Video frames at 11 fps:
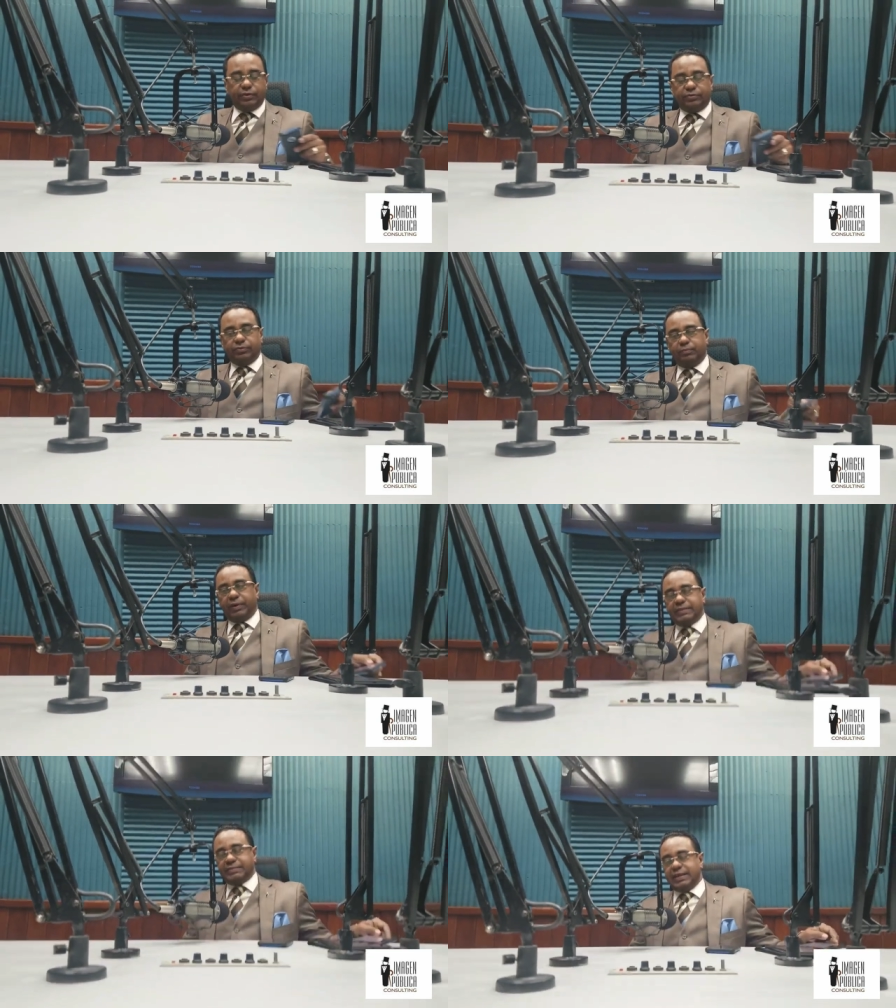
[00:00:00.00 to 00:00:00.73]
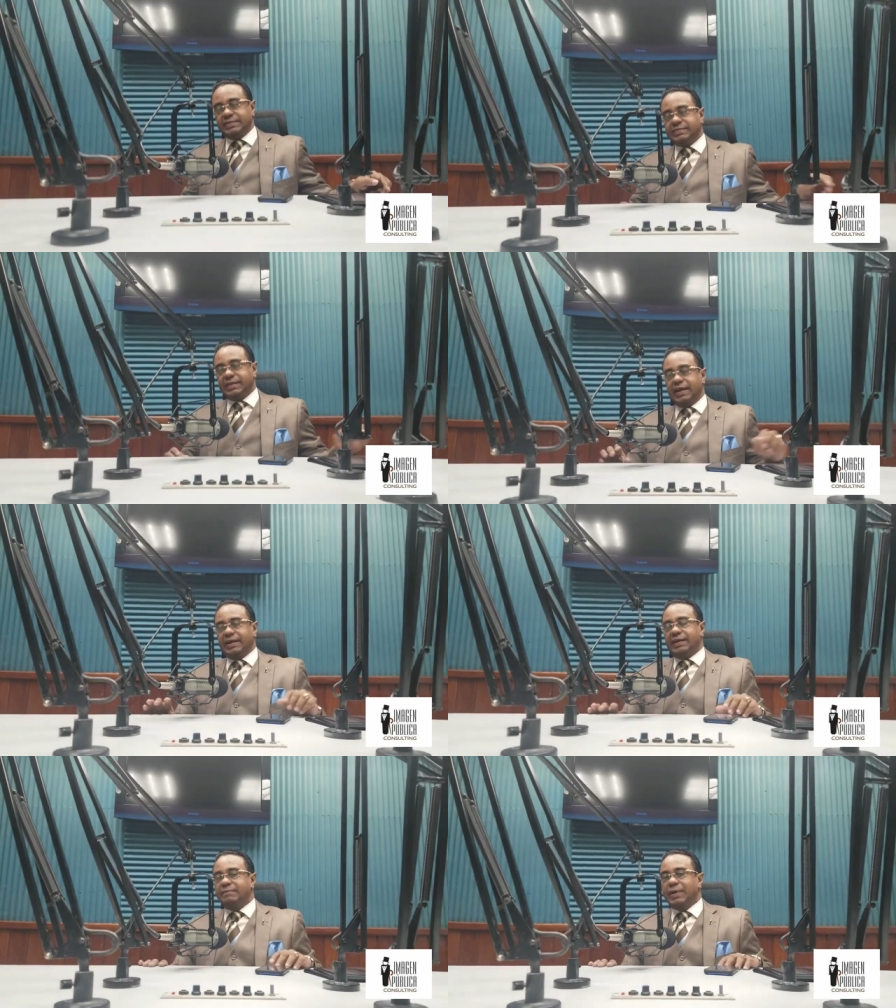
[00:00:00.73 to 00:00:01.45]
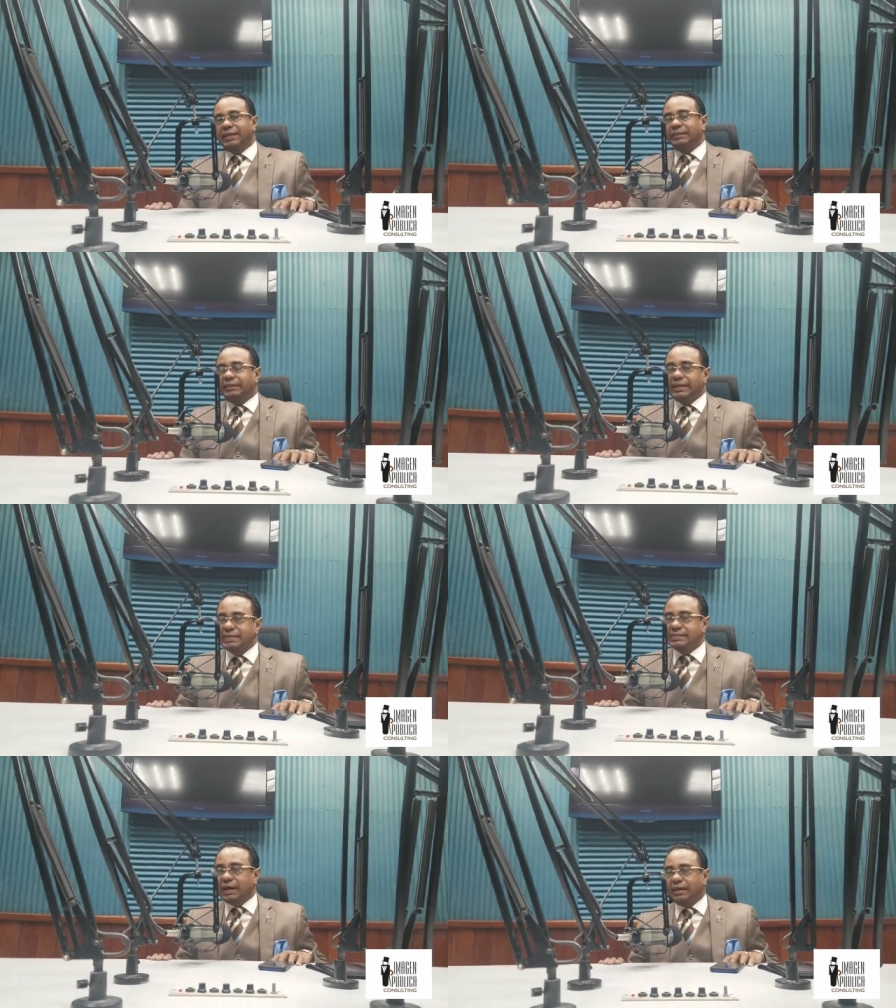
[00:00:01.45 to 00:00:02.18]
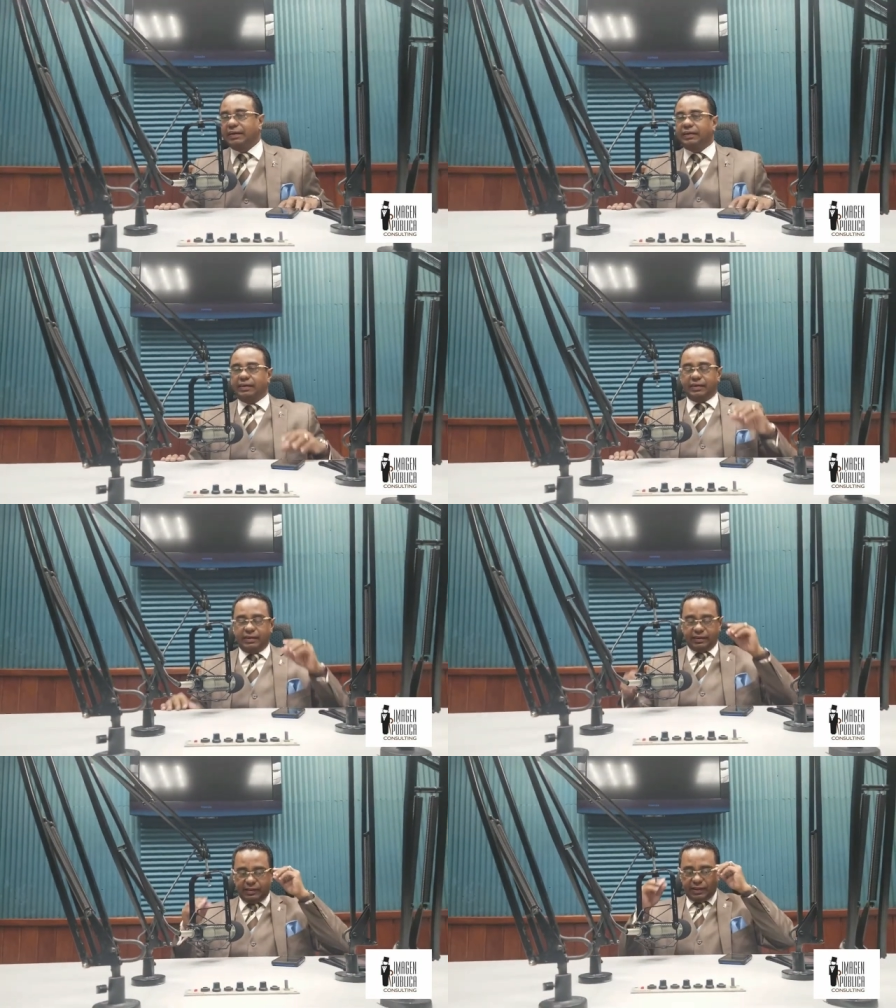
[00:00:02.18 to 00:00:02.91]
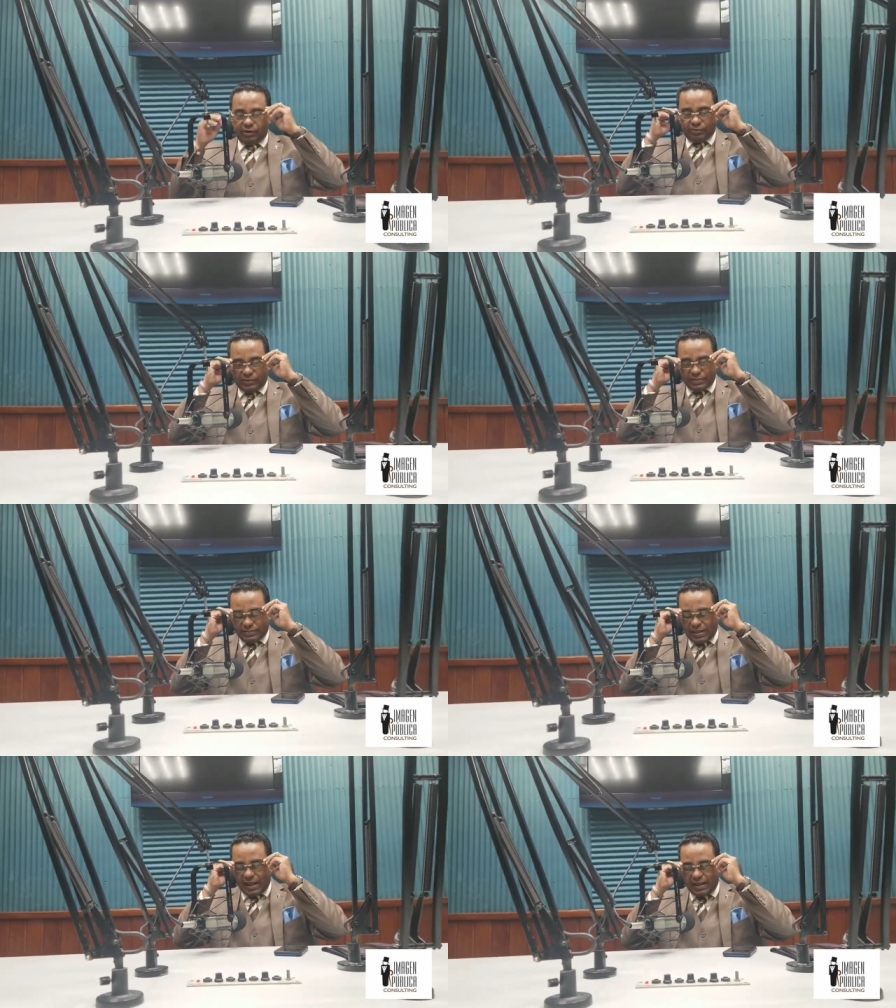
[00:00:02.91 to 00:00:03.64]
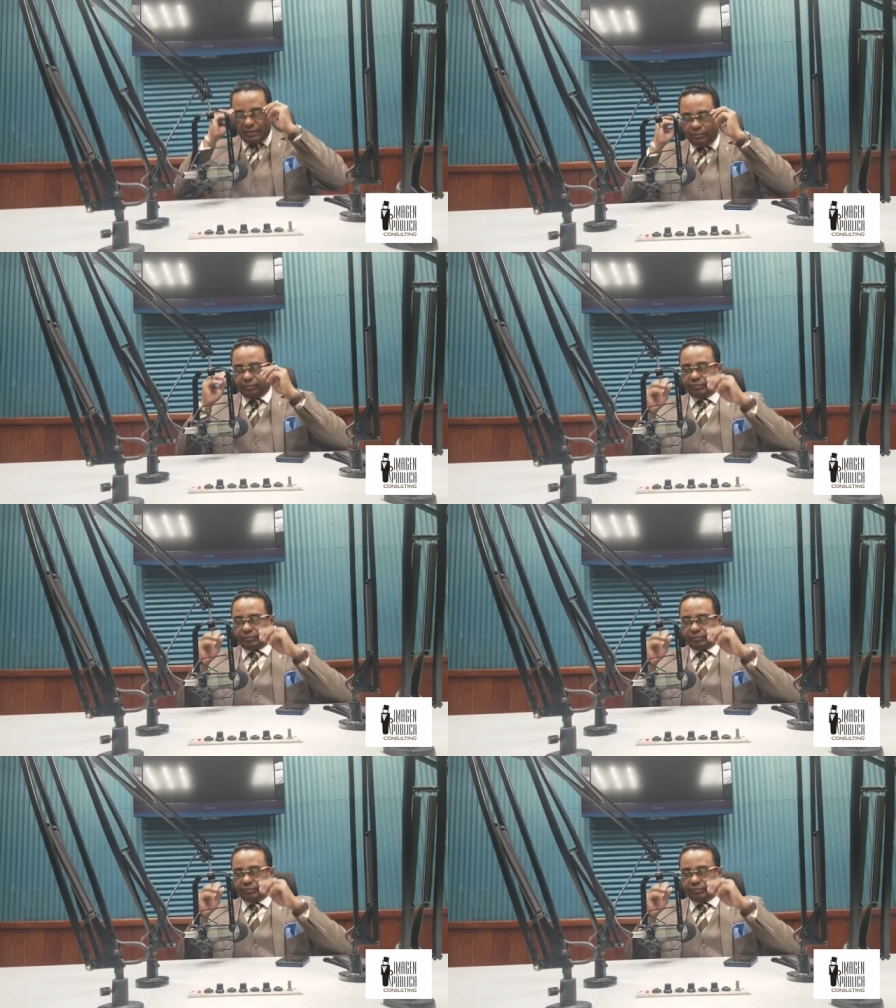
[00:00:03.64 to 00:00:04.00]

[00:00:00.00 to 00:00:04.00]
su presencia imantiza. Que los que están